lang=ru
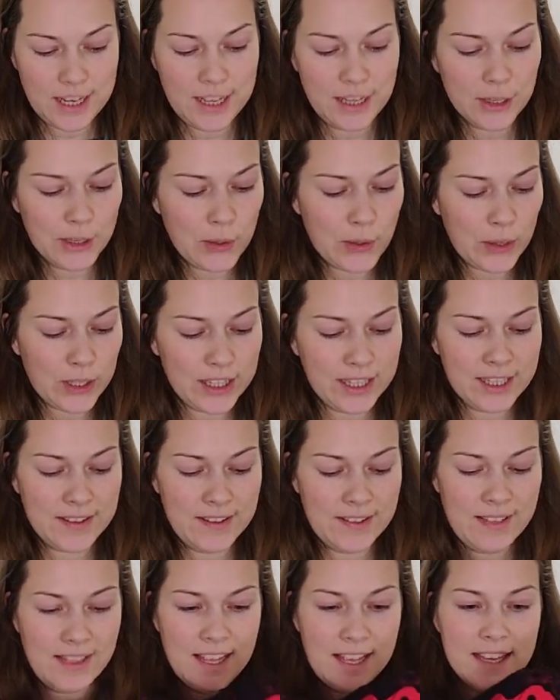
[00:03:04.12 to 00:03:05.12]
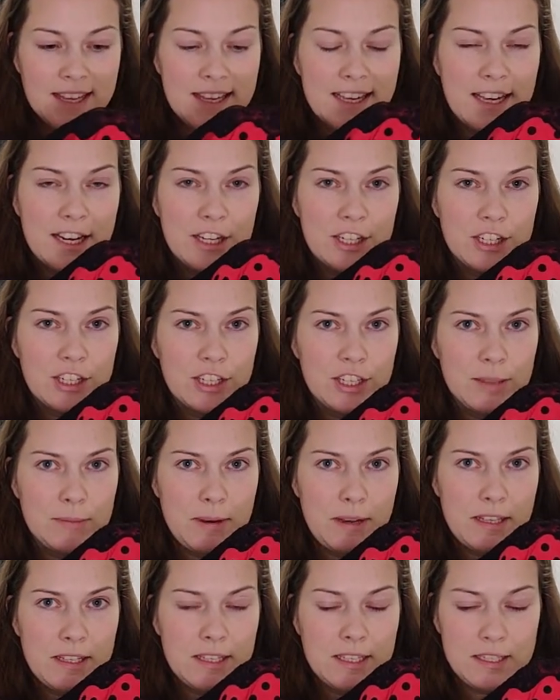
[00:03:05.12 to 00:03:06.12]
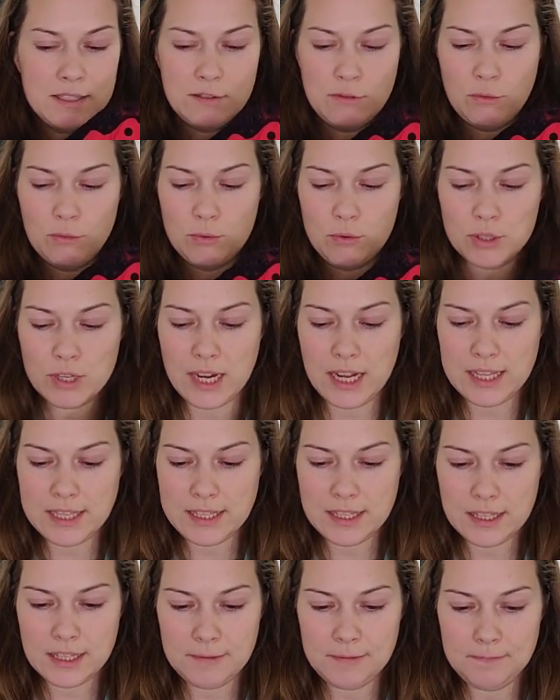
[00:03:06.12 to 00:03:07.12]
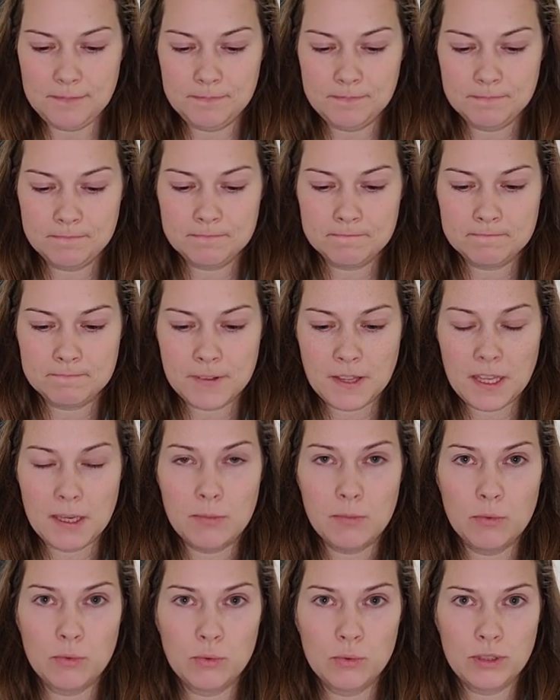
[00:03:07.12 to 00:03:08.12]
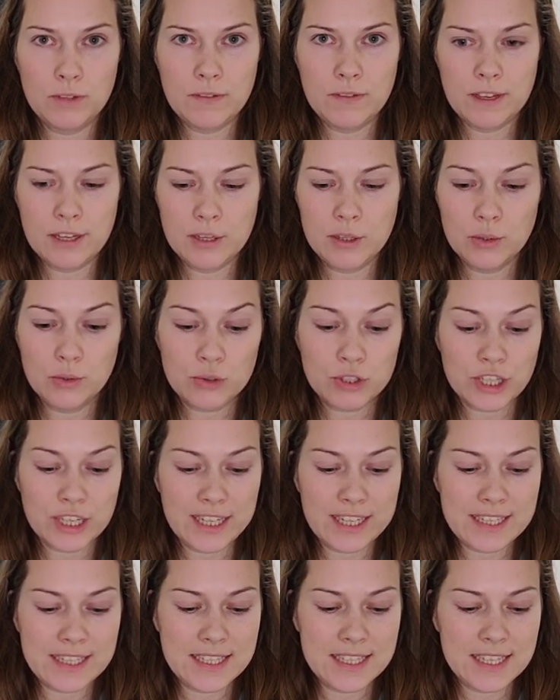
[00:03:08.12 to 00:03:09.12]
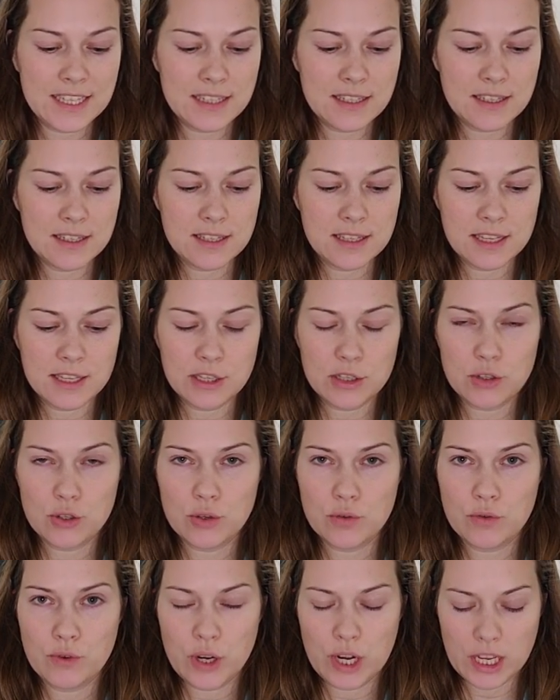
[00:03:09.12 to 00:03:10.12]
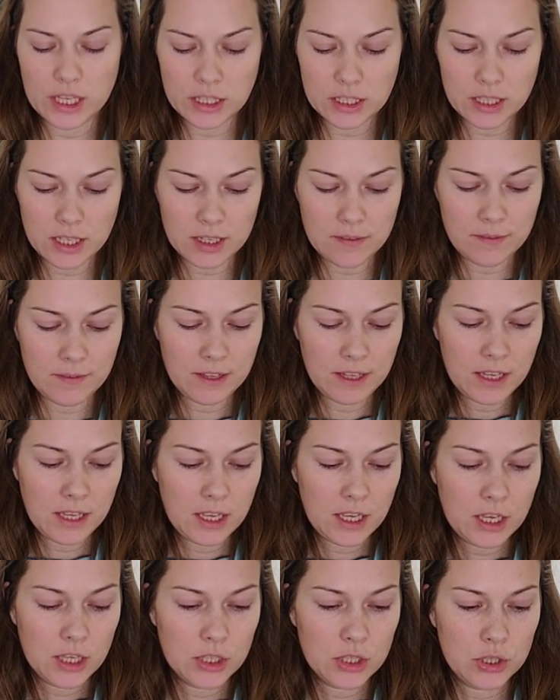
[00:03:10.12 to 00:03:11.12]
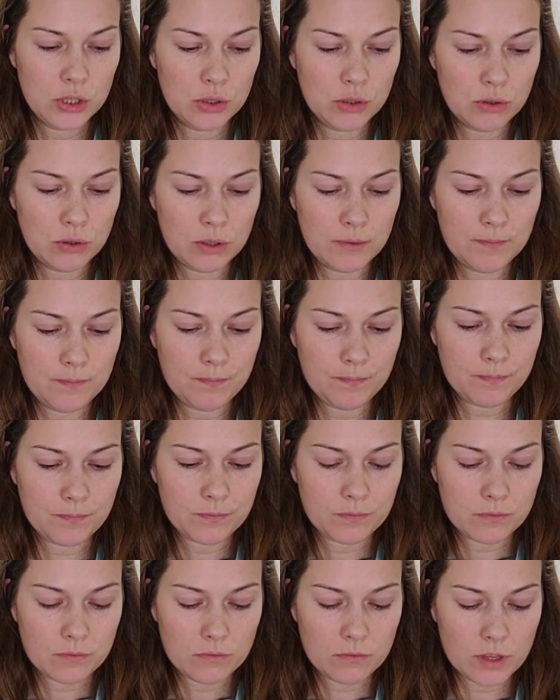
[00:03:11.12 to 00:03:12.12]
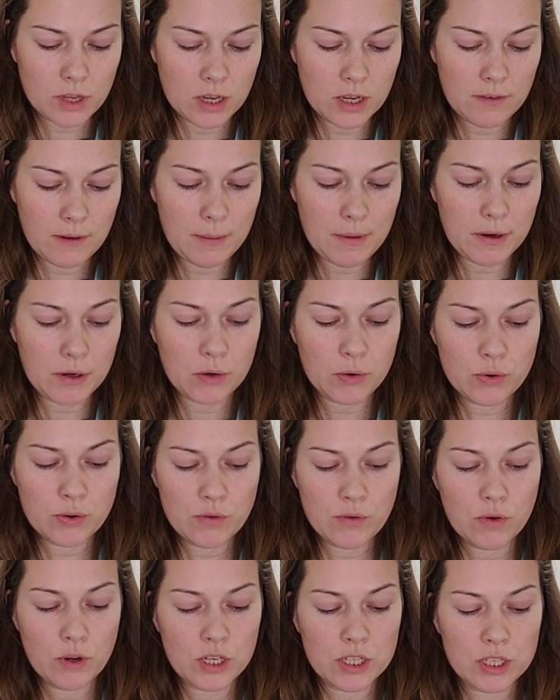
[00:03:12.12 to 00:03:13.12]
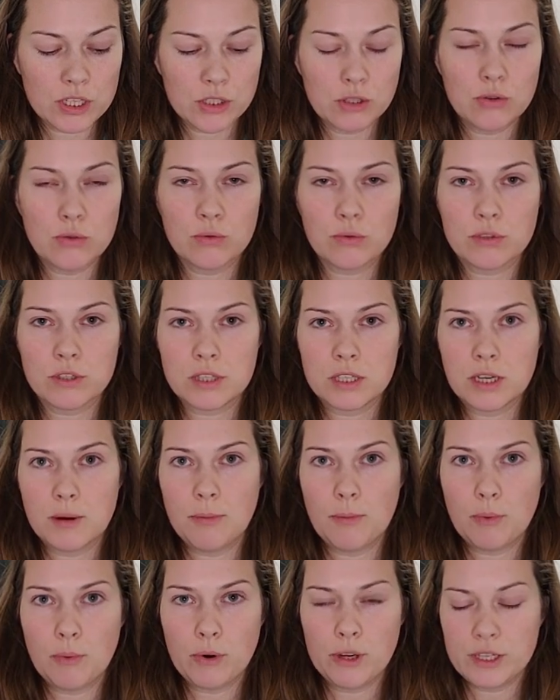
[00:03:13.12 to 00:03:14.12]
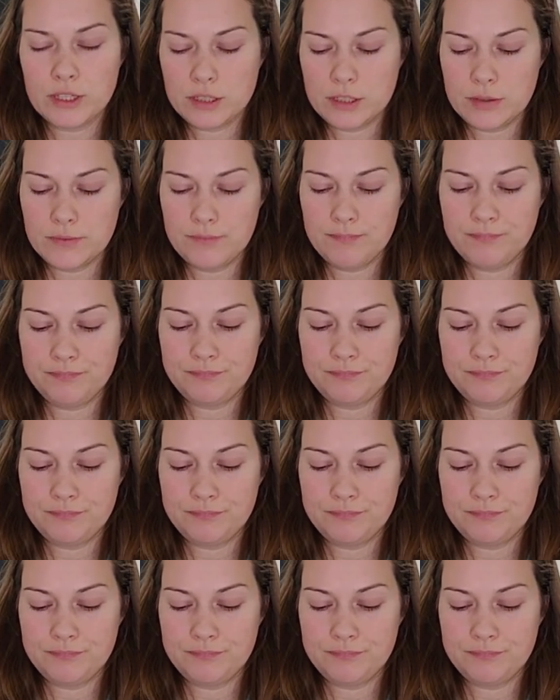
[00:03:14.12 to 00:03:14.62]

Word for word: вот. Я решила избавиться от своего бюстгальтера. Ему, наверное, уже лет 10, я ношу его редко. Но, э, во-первых, у него растянулся пояс,